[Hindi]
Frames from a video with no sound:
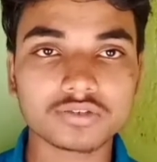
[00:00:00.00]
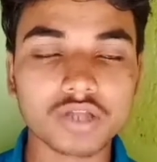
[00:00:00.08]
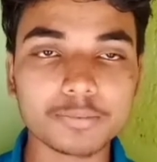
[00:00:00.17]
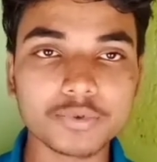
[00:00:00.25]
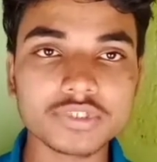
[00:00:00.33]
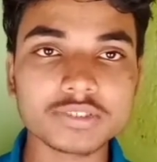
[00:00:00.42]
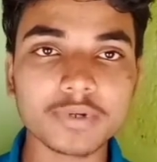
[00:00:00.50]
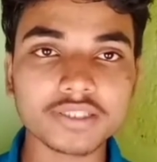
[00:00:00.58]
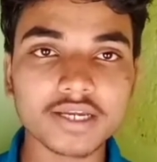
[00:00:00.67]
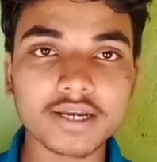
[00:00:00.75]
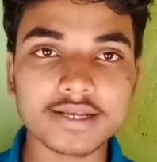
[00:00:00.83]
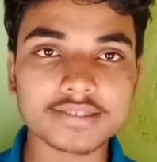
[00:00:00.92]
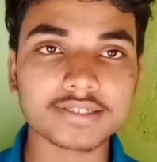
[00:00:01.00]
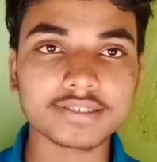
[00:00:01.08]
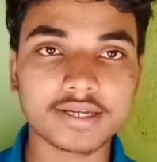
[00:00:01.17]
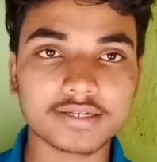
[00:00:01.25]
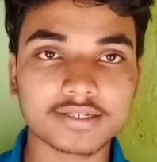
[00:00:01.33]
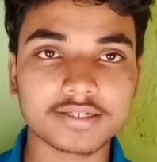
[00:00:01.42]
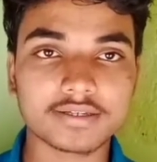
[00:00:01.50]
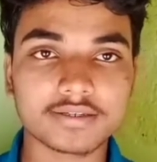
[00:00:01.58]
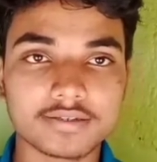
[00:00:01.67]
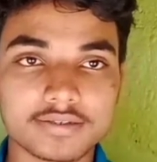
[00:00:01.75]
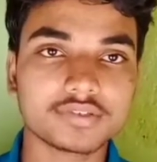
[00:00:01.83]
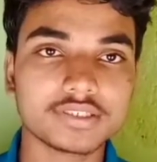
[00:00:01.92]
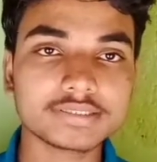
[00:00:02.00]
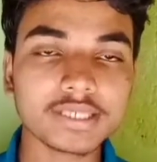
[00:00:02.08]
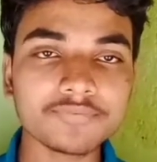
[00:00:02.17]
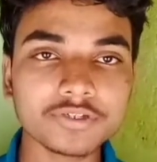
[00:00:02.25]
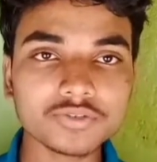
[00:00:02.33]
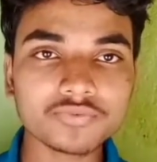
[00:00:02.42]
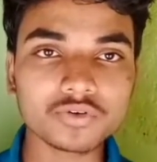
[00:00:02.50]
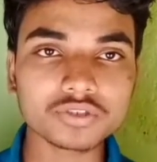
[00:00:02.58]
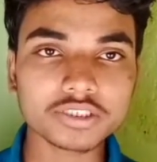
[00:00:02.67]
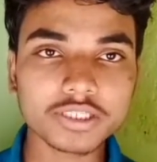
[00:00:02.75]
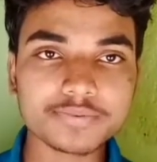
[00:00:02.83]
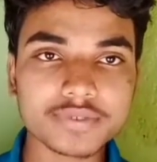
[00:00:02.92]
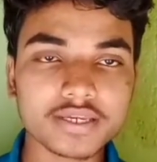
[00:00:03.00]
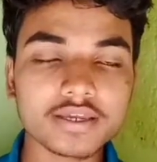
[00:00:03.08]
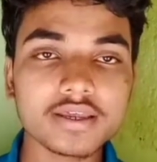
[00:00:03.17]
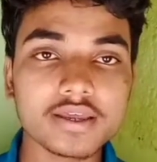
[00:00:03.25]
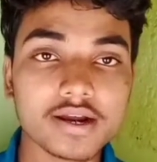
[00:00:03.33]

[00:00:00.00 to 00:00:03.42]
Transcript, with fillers: तो आपको इस बात का खासकर ध्यान रखना है इसके फ्रेंड जो फोर्थ टिप्स है